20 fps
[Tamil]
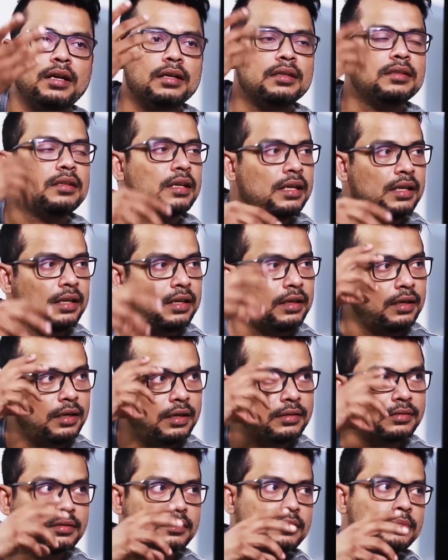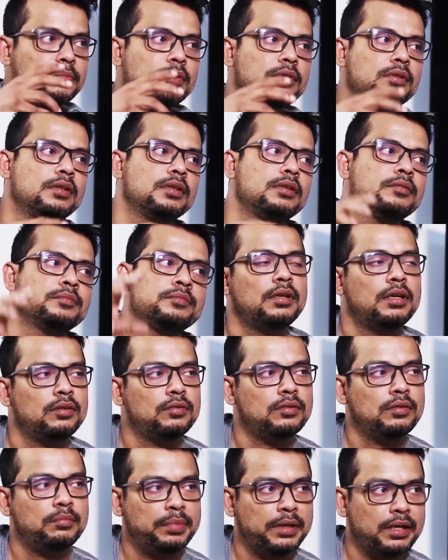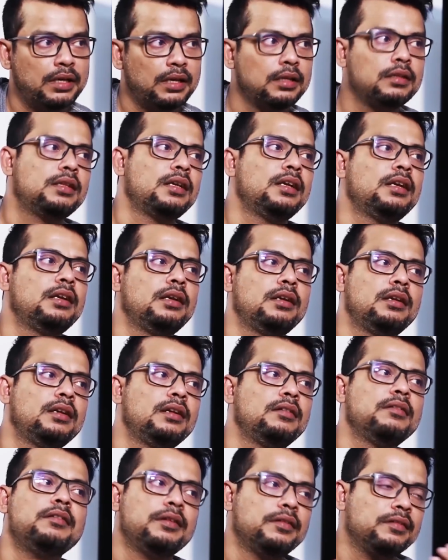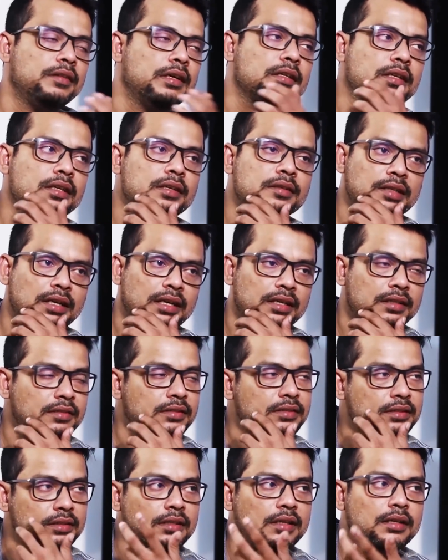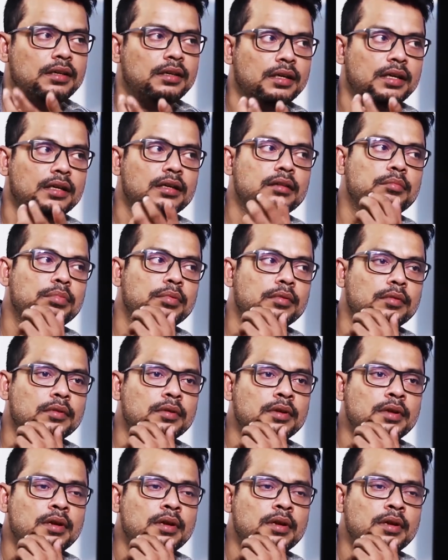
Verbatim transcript: நாங்கள் த்ரீ டி கிளாஸஸ் போட்டு நல்ல ஒரு பெரிய த்ரீ டி டிவி வாங்கி அதை வச்சு தான் நாங்கள் எடிட் பண்ணுறோம்